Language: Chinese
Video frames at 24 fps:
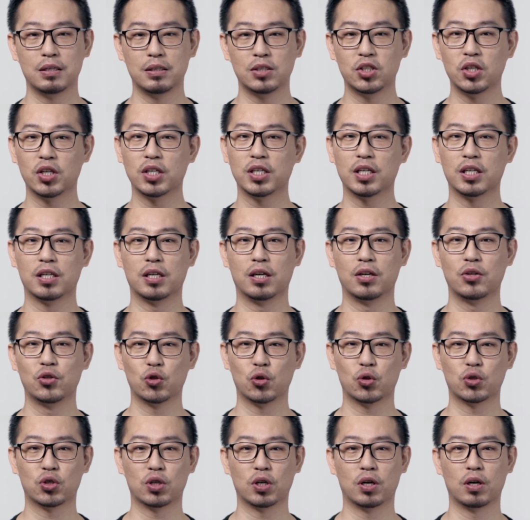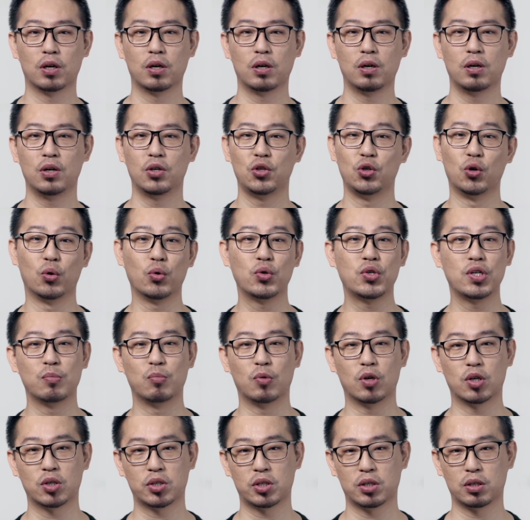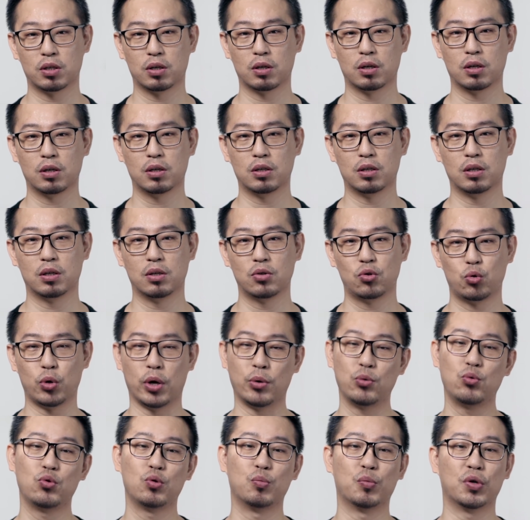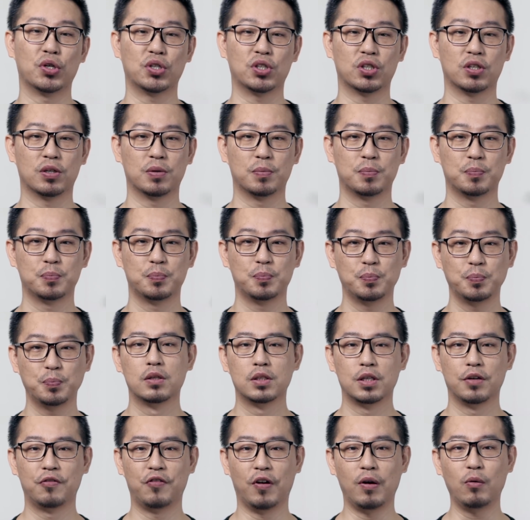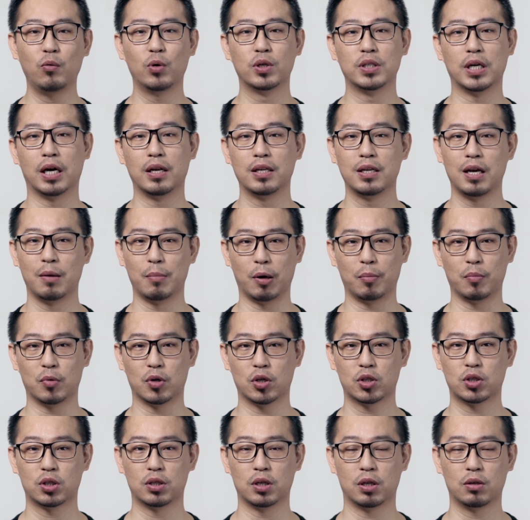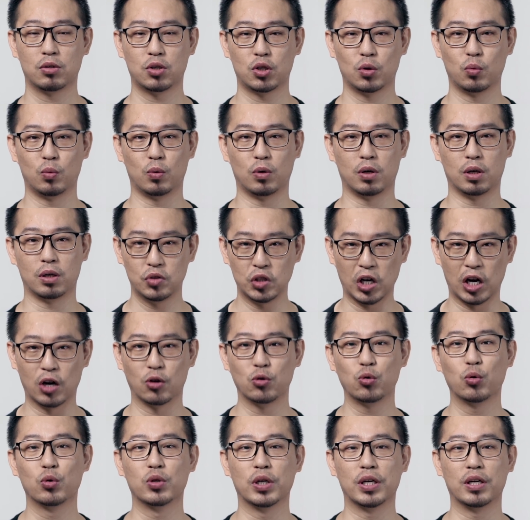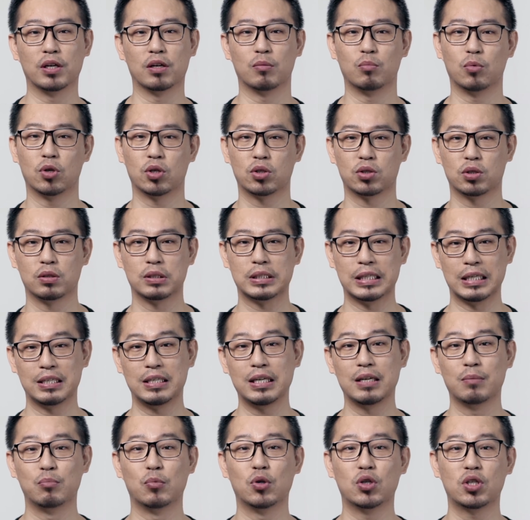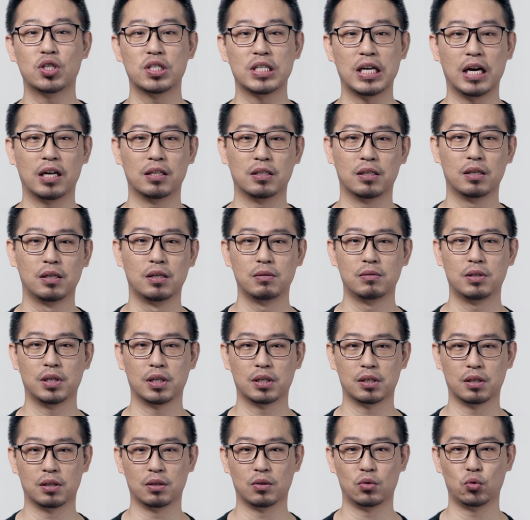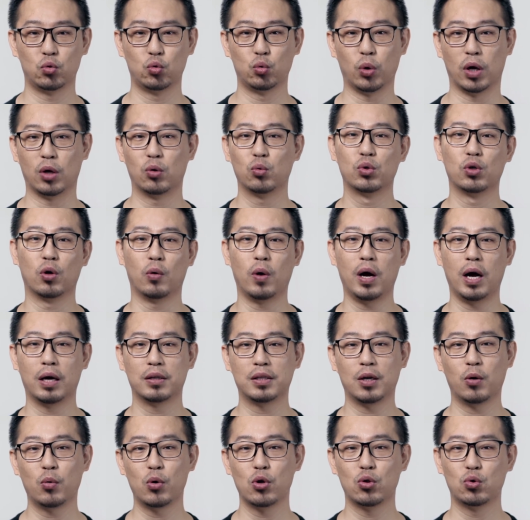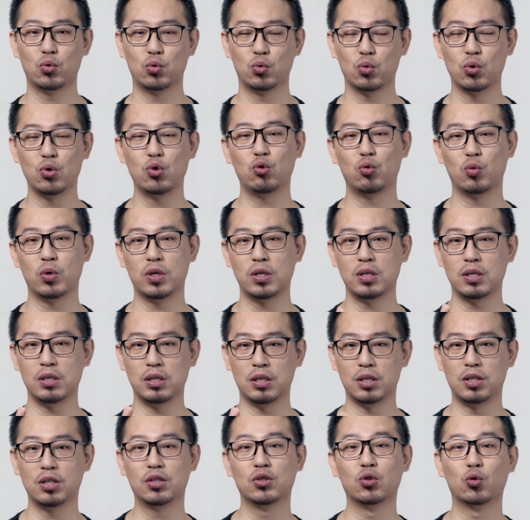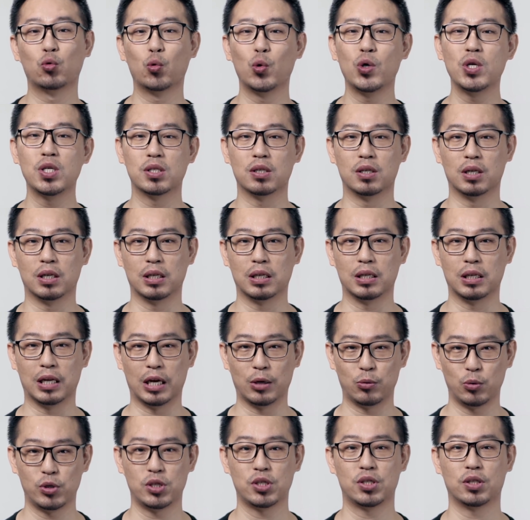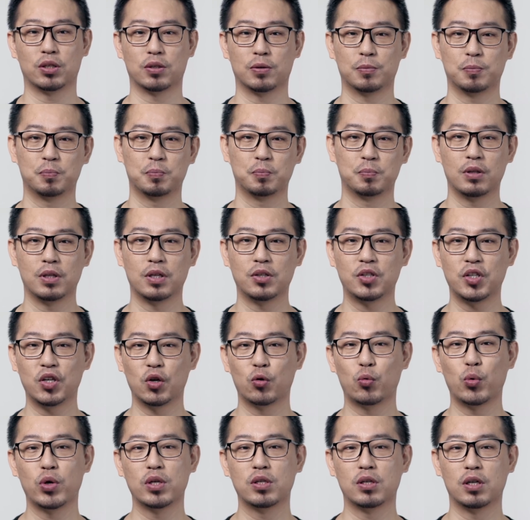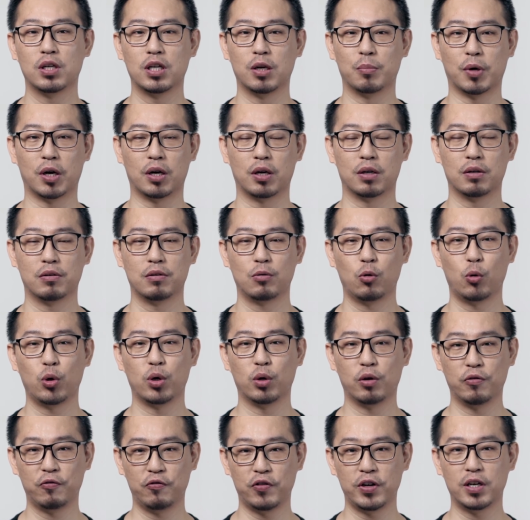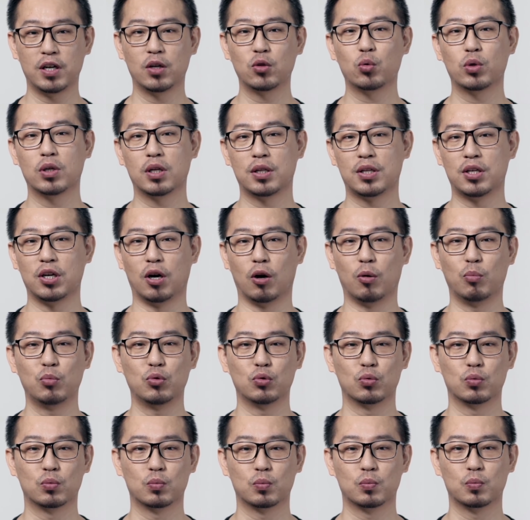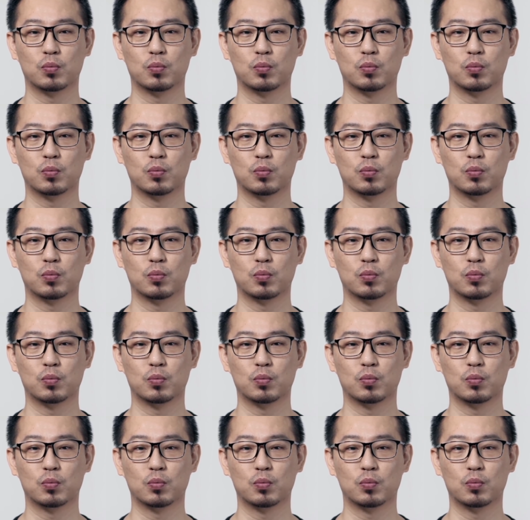剩下呢就是游戏模式和全局模式。这防火墙列表模式呢是我常用的一个模式，在这个模式下呢，这个软路由啊，它会遵循一定的规则来运行。那这个规则里面呢，会有非常多的条目。